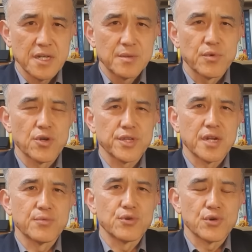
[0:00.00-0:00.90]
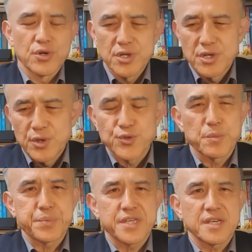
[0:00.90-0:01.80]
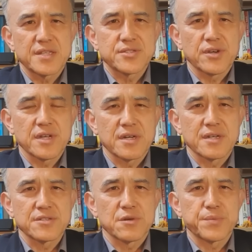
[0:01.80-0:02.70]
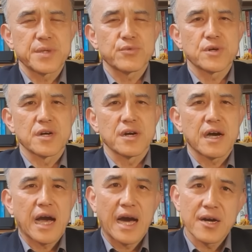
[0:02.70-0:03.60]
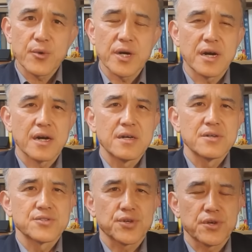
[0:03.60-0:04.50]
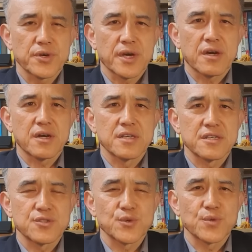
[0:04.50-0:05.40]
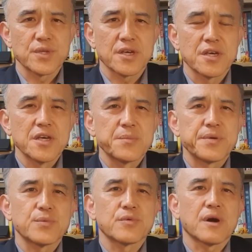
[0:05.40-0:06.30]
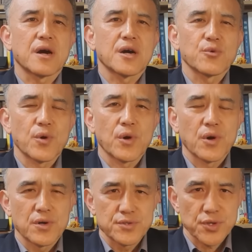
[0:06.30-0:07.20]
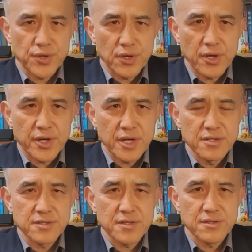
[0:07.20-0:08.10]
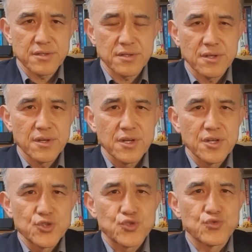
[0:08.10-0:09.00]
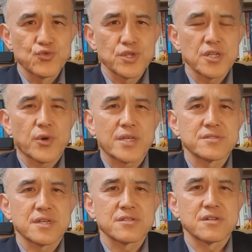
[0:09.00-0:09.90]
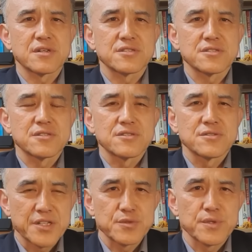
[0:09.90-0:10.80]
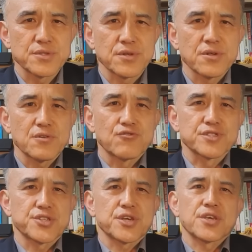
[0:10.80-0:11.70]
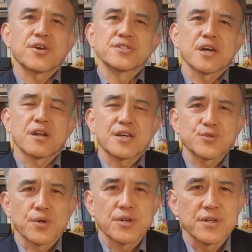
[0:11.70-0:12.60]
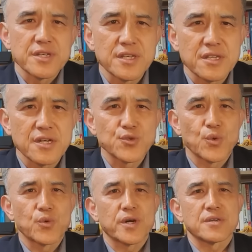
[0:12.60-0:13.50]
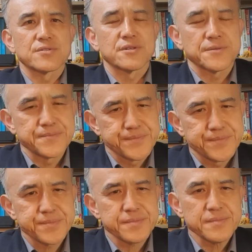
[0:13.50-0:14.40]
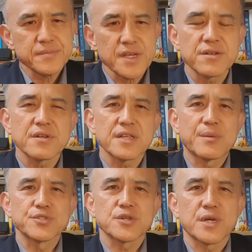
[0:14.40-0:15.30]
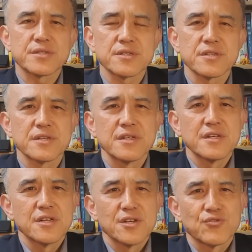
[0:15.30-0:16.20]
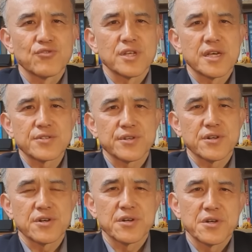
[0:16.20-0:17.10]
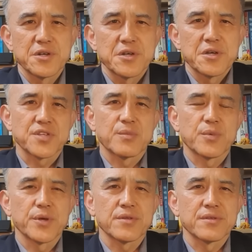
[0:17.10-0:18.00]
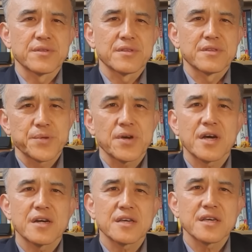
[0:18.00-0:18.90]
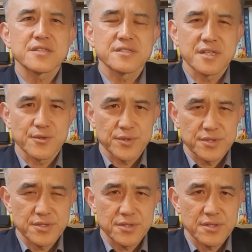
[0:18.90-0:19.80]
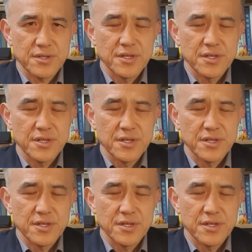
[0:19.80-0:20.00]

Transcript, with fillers: 물론 일부 요즘 피한상이라 그래서 피부과, 안과, 성형외과가 인기 좋은데 피부과하고 성형외과 의사들은 중국인 환자들을 맞으면서 국제적인 경쟁을 하죠. 인기가 좋은 과라서. 그러나 나머지 과들은 국내에서 어떻게 보면 편하게 지내고 있죠.